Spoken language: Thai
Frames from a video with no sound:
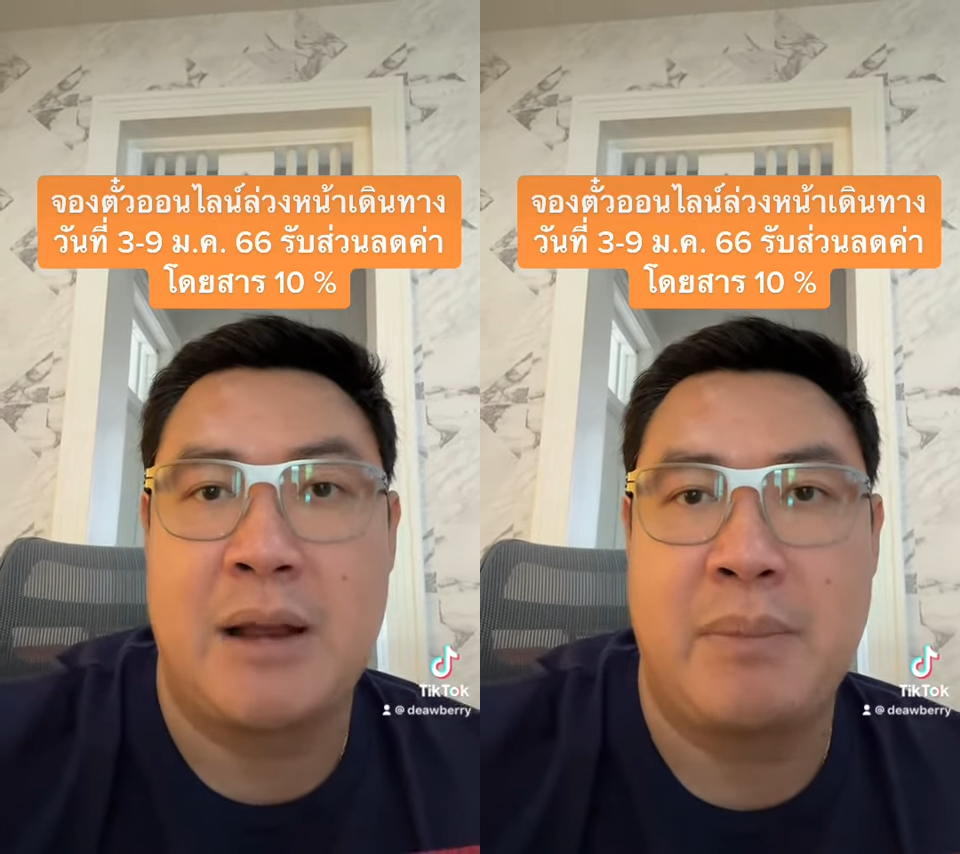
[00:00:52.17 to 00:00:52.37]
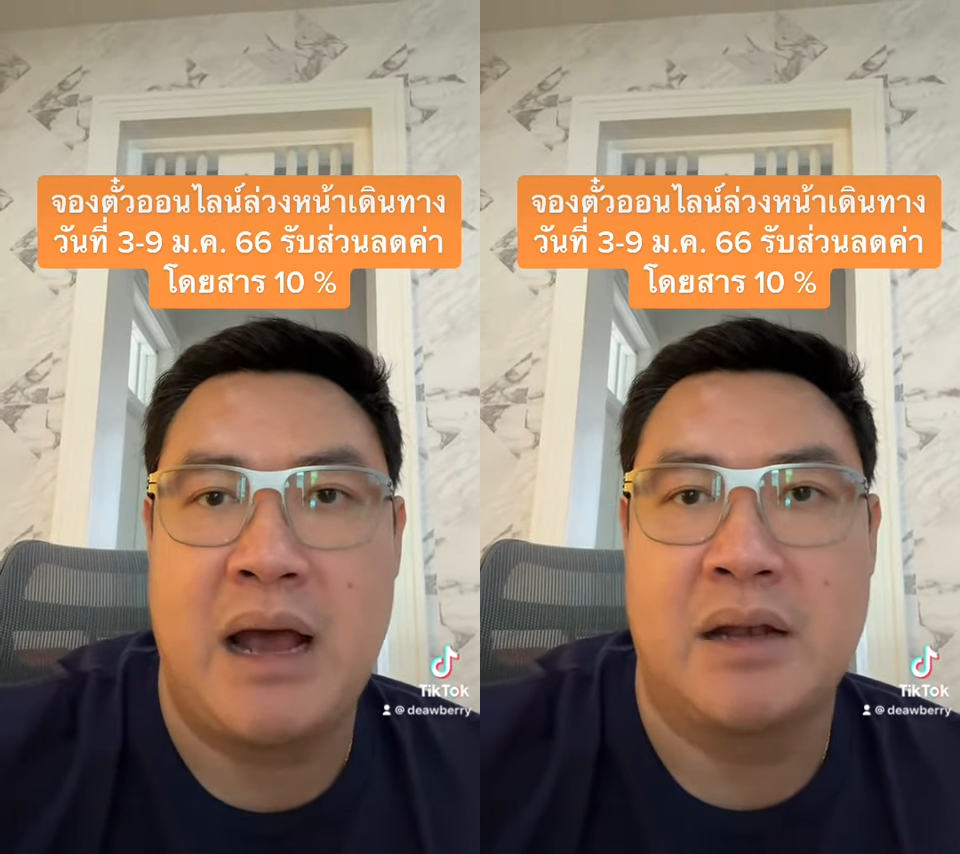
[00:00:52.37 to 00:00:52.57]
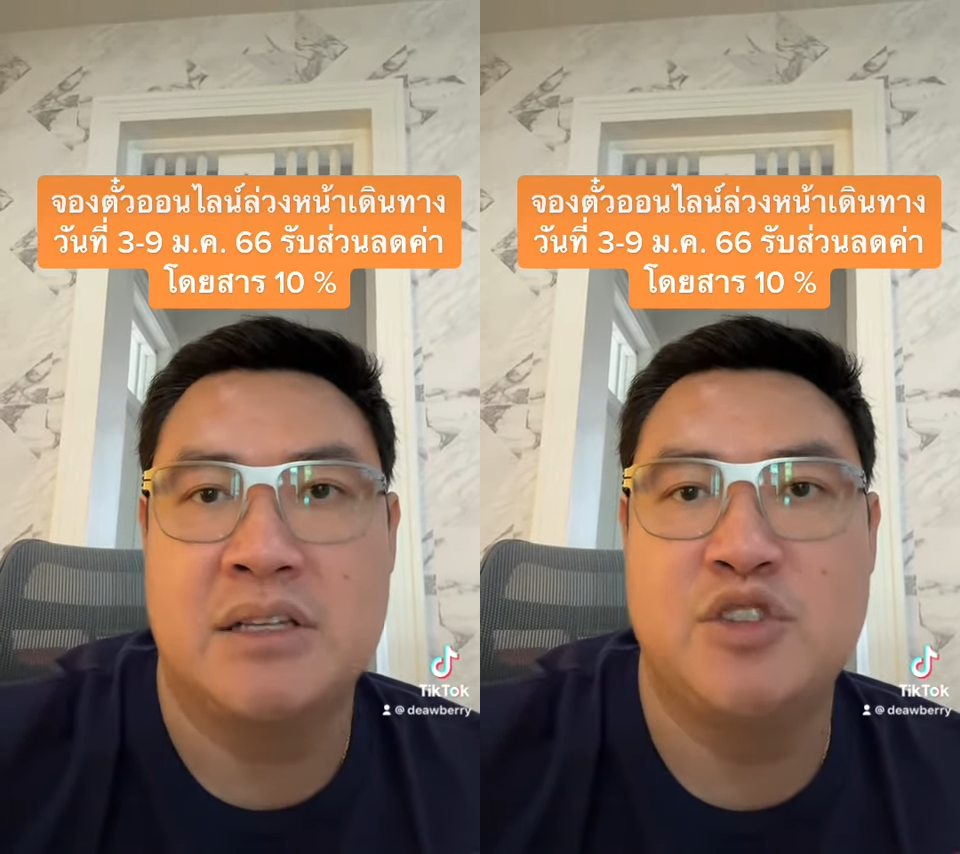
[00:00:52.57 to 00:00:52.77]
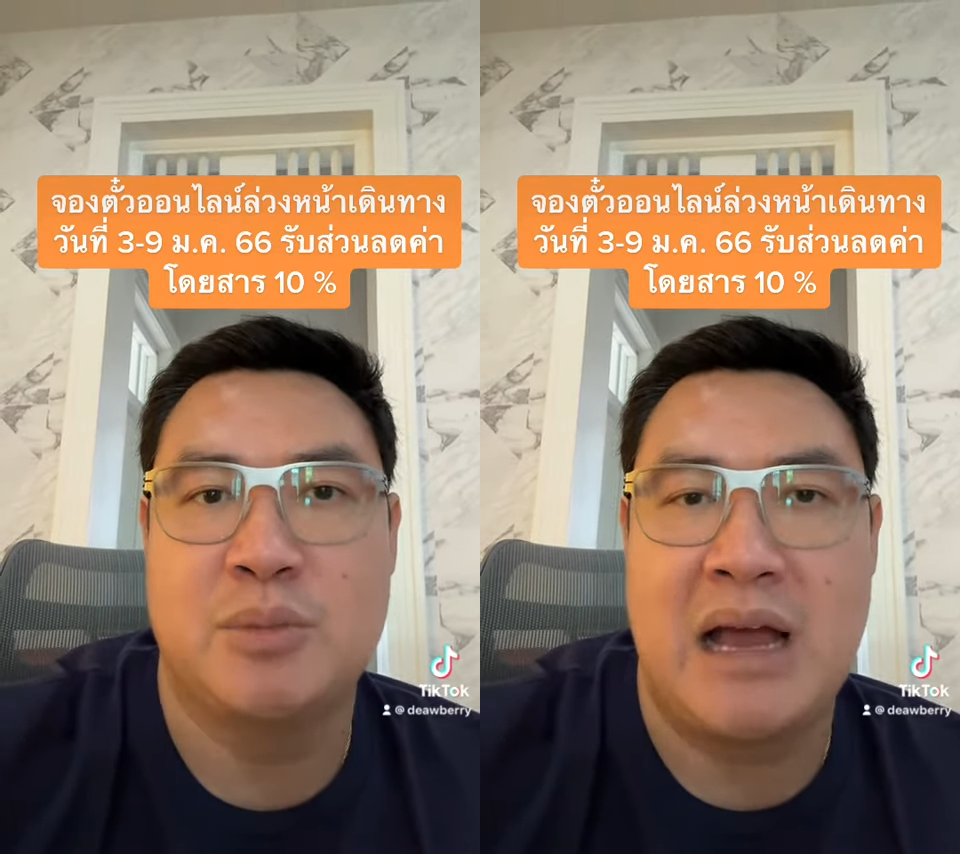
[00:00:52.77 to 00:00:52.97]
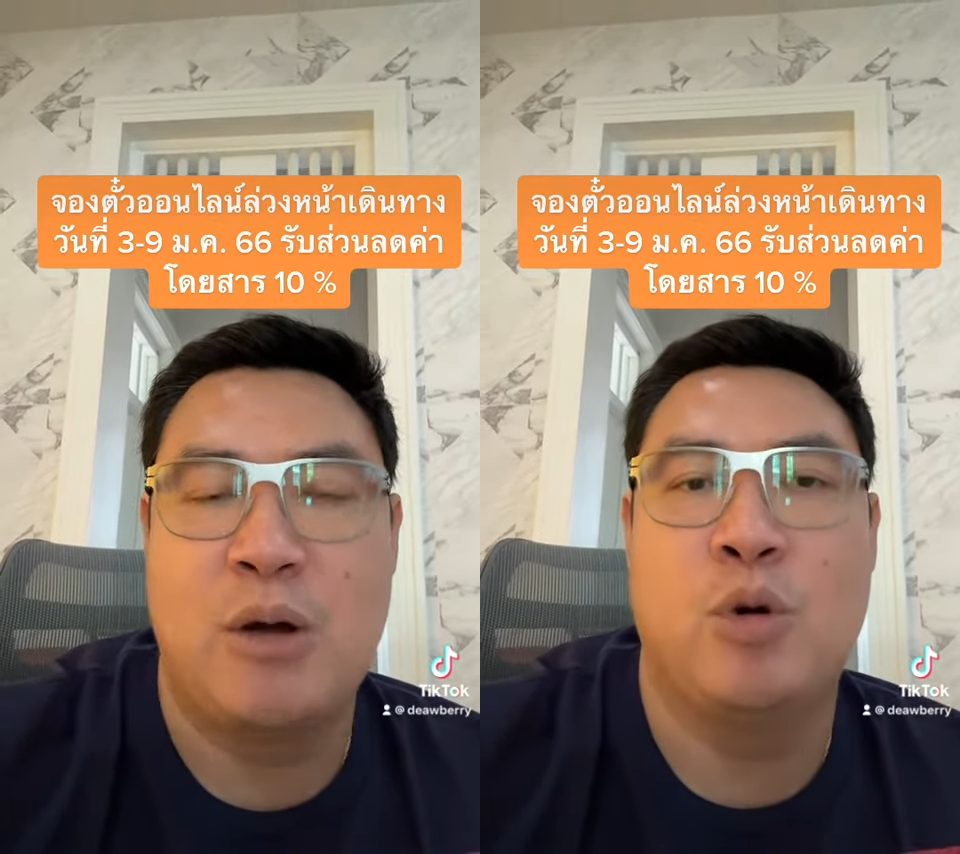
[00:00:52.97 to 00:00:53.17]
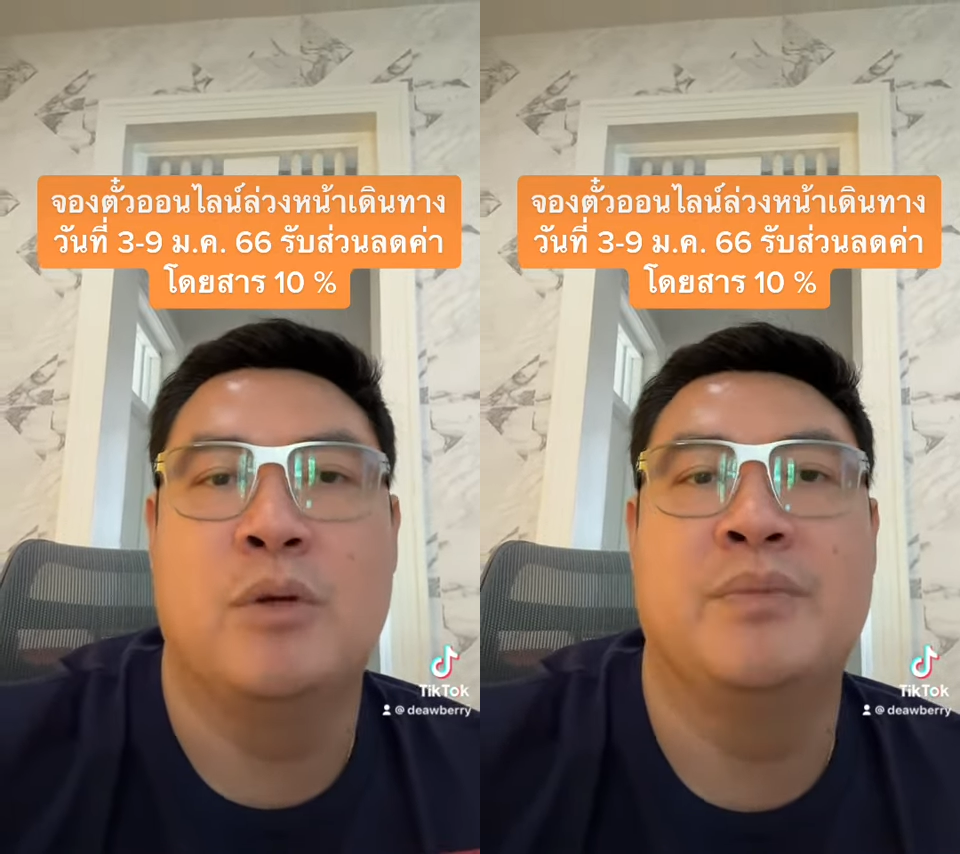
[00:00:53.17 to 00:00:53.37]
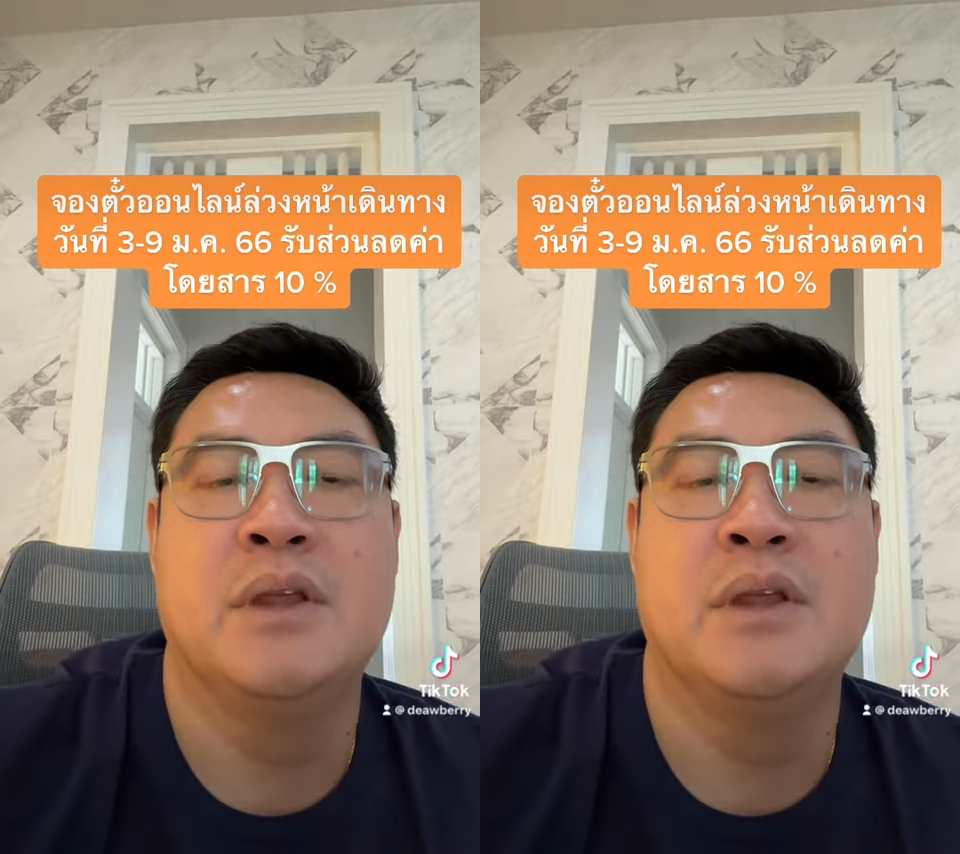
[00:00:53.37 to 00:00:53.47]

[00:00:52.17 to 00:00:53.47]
48,029 คน